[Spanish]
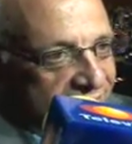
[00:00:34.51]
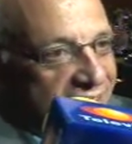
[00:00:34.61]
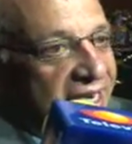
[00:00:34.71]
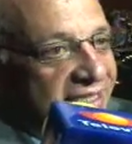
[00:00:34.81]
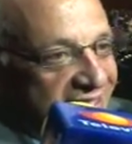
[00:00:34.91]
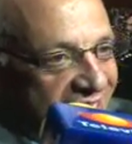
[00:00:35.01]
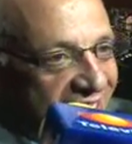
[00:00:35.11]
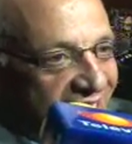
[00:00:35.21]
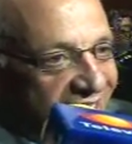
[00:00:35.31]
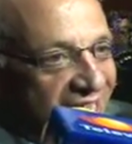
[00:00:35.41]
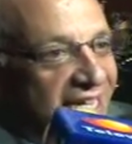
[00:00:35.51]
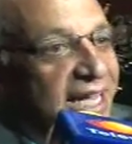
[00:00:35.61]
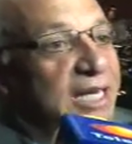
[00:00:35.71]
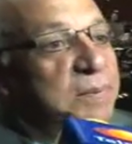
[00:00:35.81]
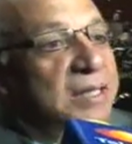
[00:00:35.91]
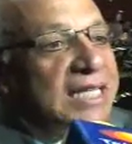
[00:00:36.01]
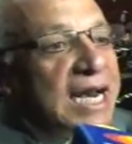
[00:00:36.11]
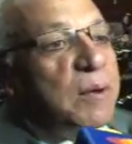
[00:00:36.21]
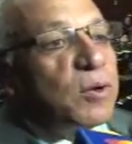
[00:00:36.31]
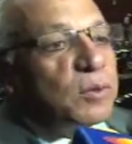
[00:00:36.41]
Ya les dije, hay que
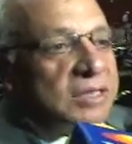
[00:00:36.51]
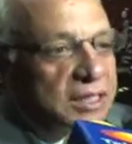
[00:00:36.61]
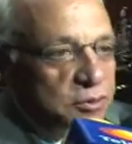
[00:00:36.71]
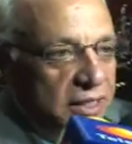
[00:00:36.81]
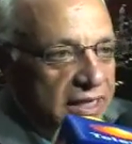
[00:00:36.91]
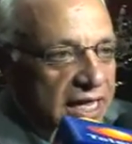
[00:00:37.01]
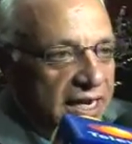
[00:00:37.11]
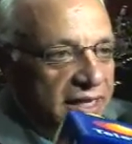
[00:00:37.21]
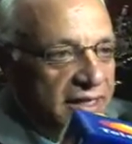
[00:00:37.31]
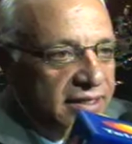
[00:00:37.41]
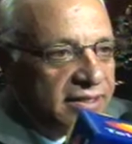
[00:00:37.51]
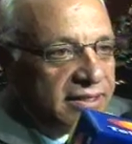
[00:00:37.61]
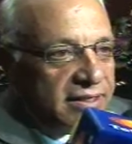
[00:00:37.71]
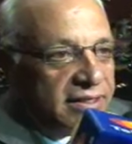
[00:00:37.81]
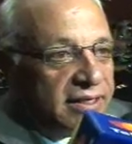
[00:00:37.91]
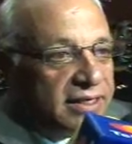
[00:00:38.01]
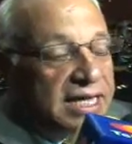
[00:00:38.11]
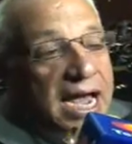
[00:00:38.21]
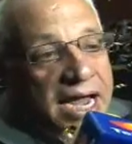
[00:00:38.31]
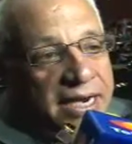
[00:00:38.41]
respetar la voluntad ciudadana
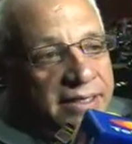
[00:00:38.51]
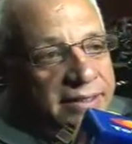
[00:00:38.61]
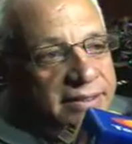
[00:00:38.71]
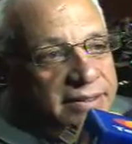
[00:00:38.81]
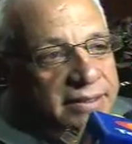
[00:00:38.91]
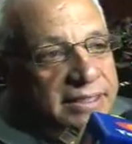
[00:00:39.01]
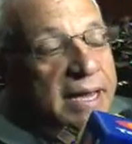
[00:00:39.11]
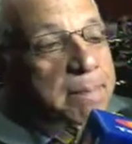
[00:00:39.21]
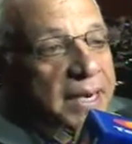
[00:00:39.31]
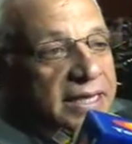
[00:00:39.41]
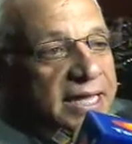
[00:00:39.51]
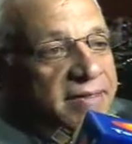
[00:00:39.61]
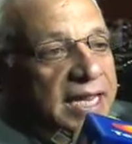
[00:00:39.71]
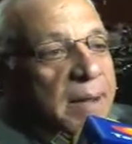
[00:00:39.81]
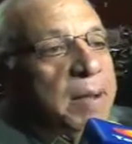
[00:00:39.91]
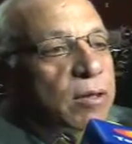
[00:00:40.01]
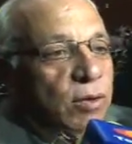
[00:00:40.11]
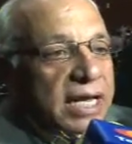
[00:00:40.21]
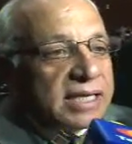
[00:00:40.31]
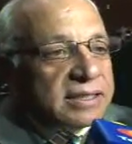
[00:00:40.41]
y hagan y aprendan de la
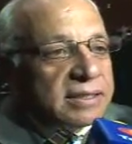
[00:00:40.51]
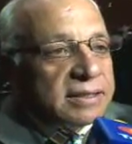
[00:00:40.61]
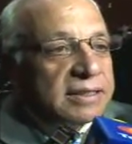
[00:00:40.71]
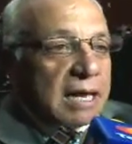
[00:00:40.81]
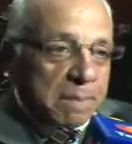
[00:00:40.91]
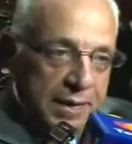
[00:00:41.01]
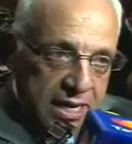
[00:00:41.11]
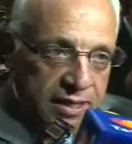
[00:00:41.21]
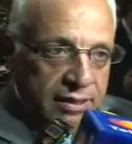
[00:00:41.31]
madurez del PRI,